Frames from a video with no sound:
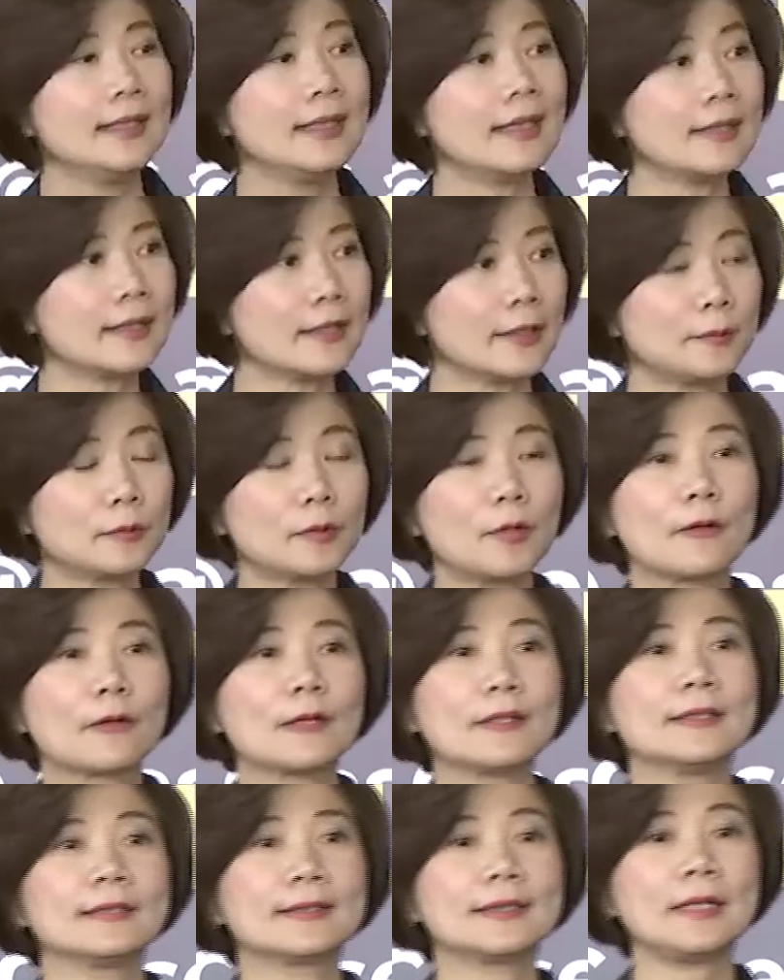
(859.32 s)
เรื่อง
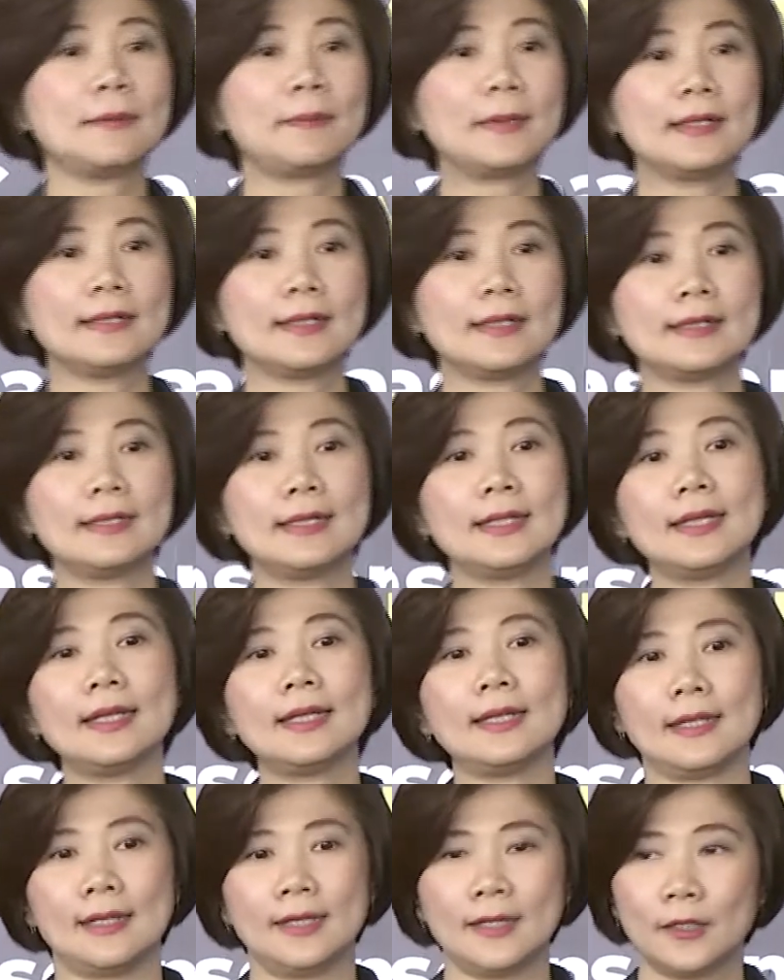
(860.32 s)
cryptocurrency เป็นเรื่อง
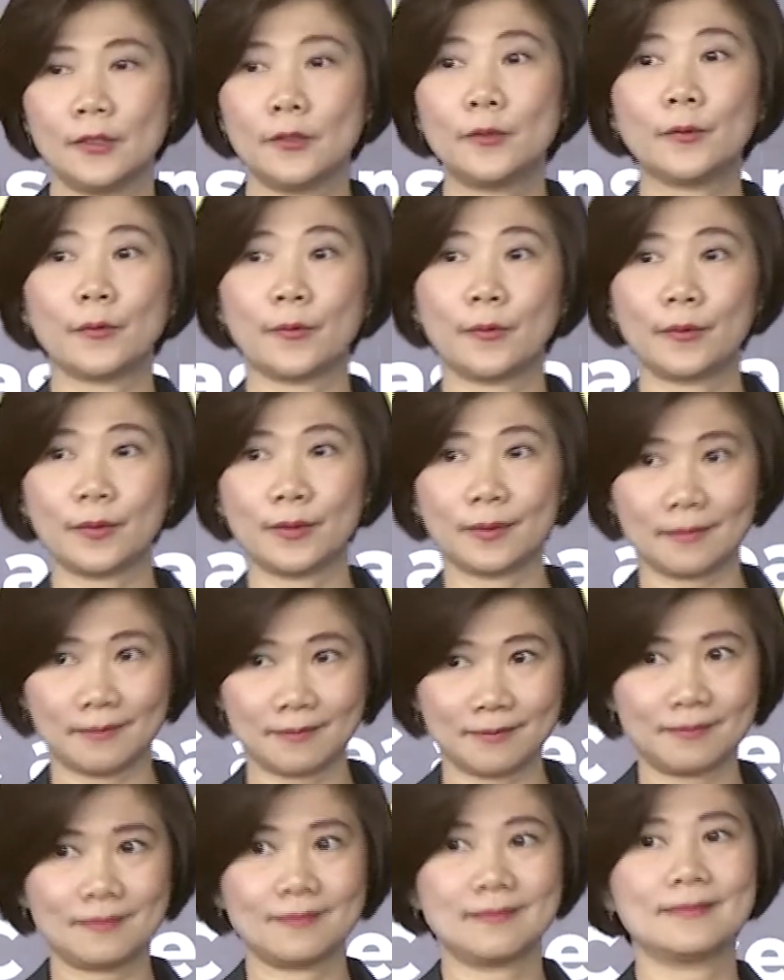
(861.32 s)
ที่อยู่
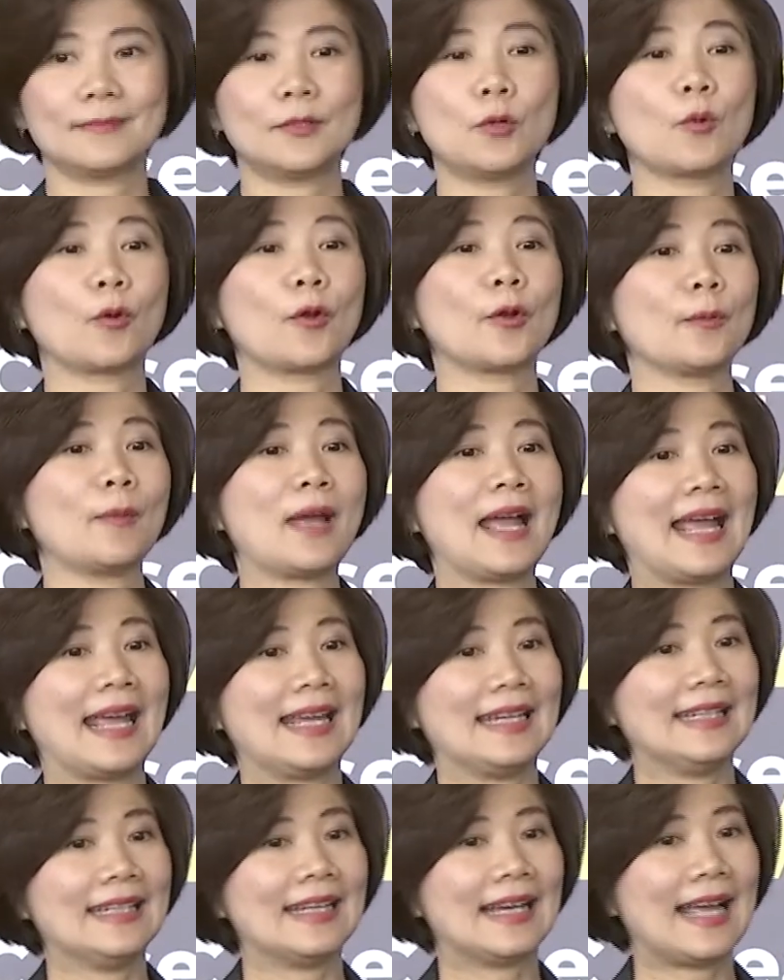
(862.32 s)
ถูกกฎหมา
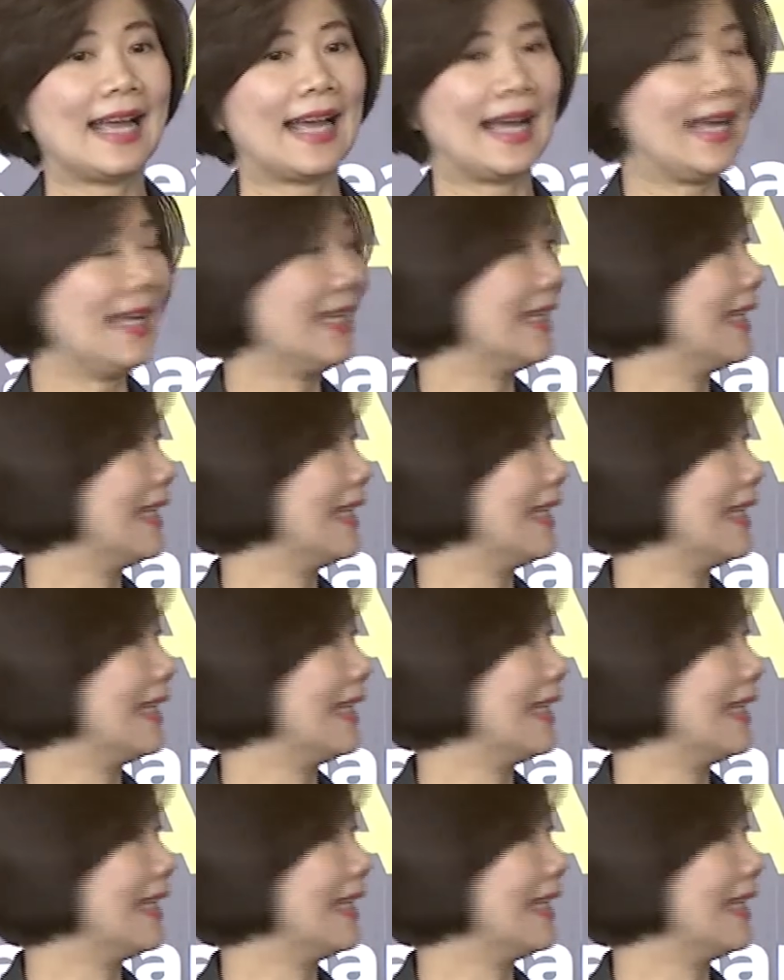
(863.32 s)
ยนะคะ